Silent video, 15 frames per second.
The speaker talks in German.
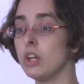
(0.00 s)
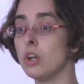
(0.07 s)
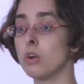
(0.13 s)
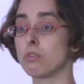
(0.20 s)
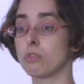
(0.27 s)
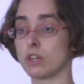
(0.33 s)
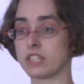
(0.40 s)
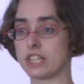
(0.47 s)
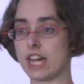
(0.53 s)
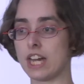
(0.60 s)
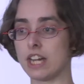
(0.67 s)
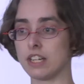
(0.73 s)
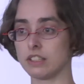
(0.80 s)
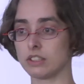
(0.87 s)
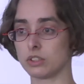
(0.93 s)
Von da
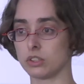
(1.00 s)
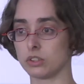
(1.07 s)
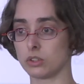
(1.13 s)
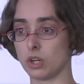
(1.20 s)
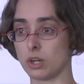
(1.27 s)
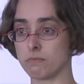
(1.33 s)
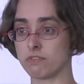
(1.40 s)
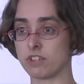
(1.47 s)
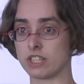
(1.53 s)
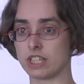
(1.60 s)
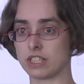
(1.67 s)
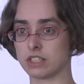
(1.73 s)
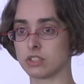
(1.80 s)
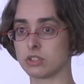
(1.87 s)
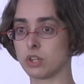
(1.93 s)
kommen wir
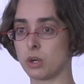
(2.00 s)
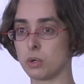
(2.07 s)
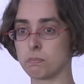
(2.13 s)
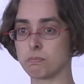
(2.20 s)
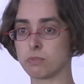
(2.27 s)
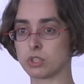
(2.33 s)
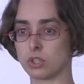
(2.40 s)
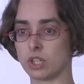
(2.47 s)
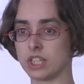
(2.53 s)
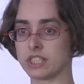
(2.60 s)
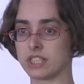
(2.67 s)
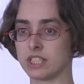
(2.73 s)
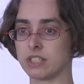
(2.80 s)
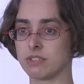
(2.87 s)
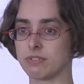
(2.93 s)
dann zur Open Source
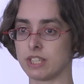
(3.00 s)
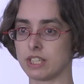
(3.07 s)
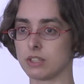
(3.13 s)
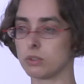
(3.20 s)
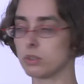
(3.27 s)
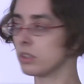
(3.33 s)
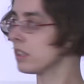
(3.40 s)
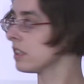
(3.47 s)
Entwicklung.